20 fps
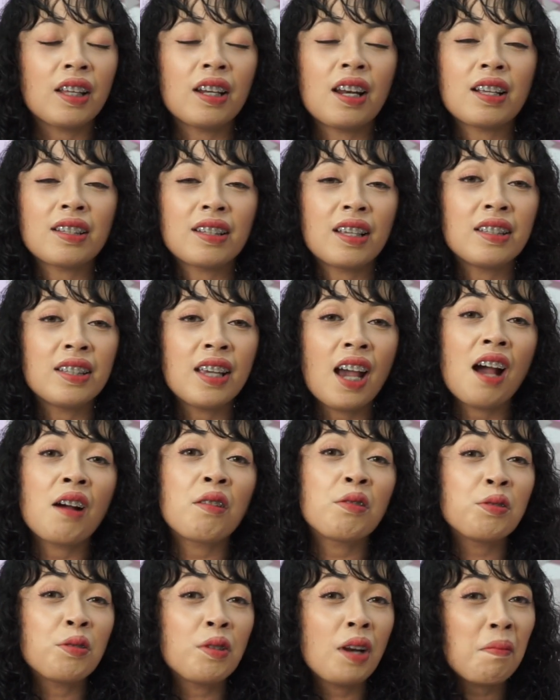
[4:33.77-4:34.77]
Tenang saja,
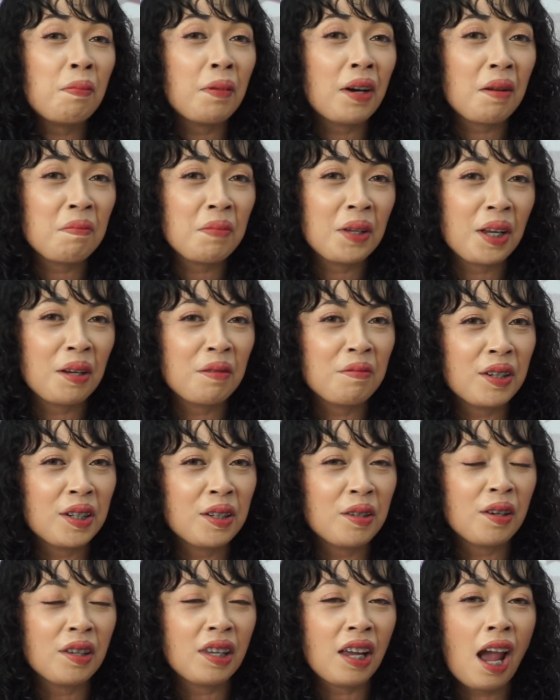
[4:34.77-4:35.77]
aku sudah pernah bikin
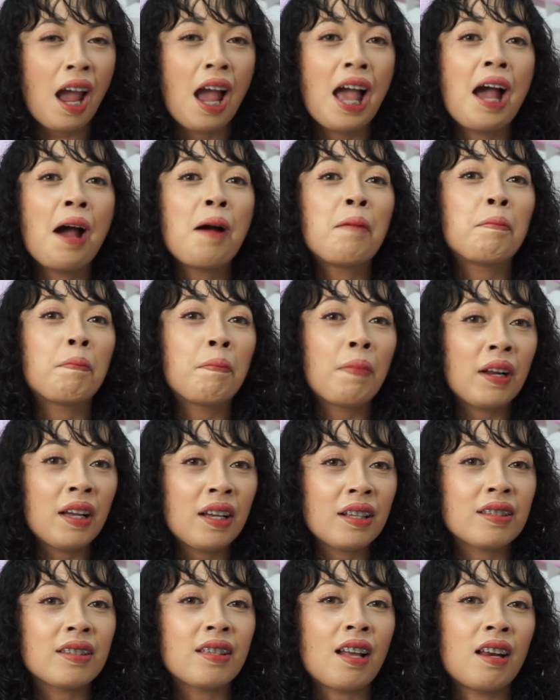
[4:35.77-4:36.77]
videonya
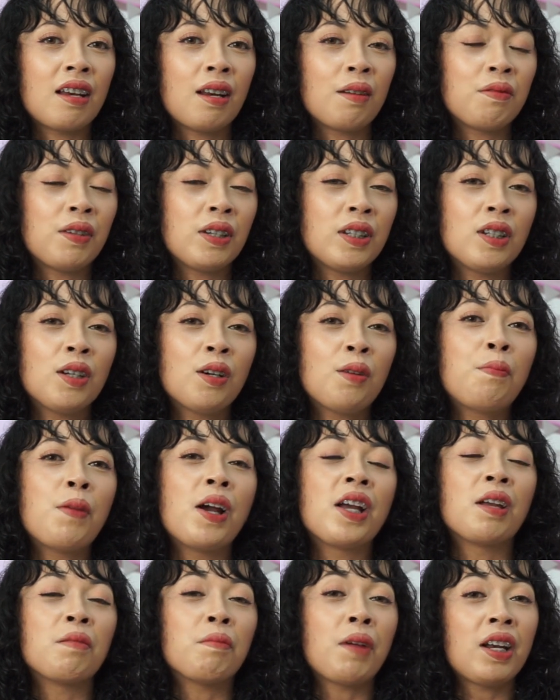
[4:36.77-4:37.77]
Plus ada video
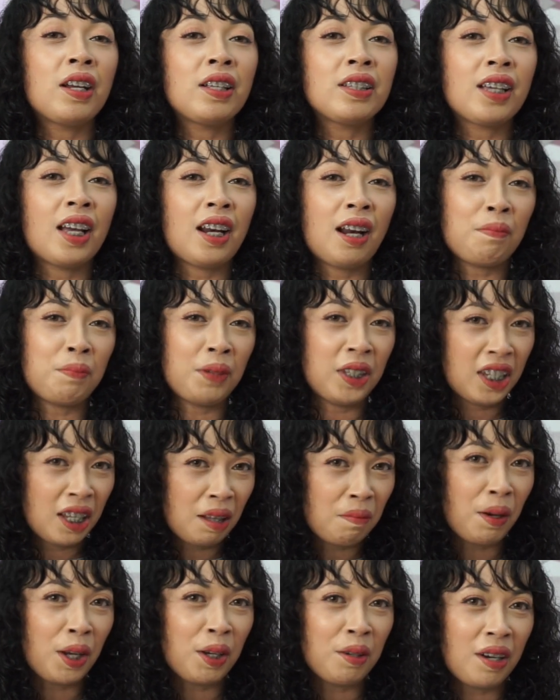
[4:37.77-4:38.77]
bagaimana cara
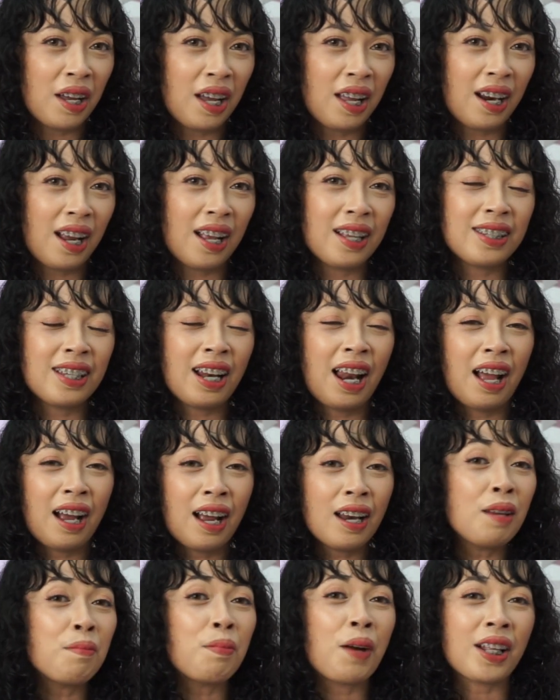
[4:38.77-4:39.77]
pijat payudara.
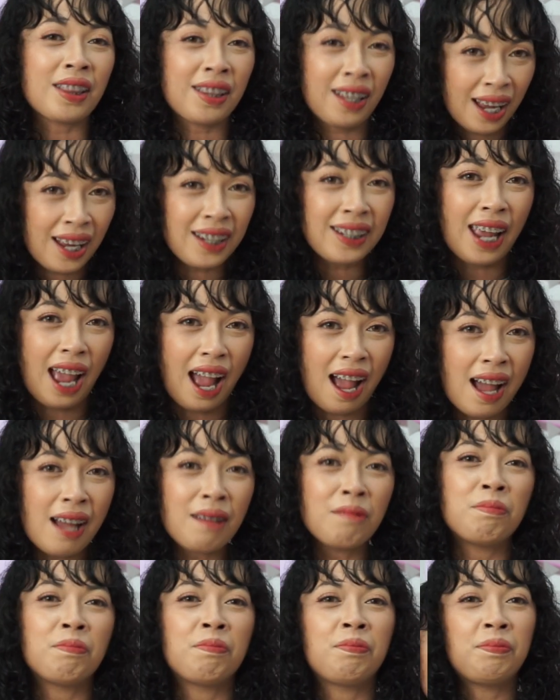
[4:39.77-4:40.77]
Silahkan dipraktekkan ya.
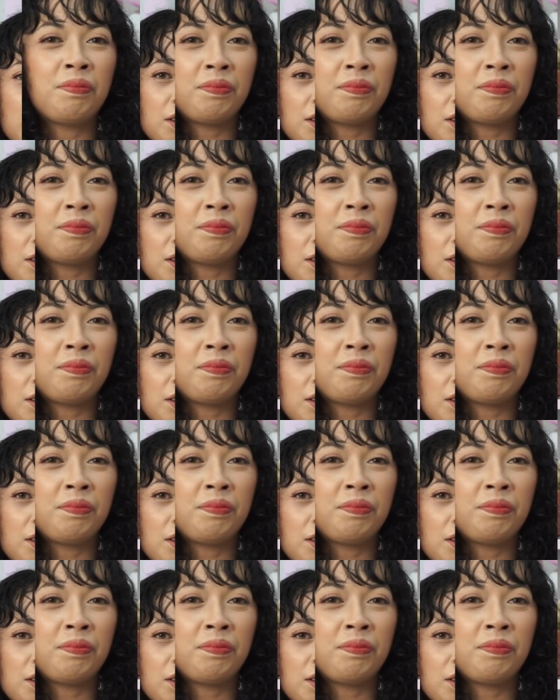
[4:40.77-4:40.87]
Yang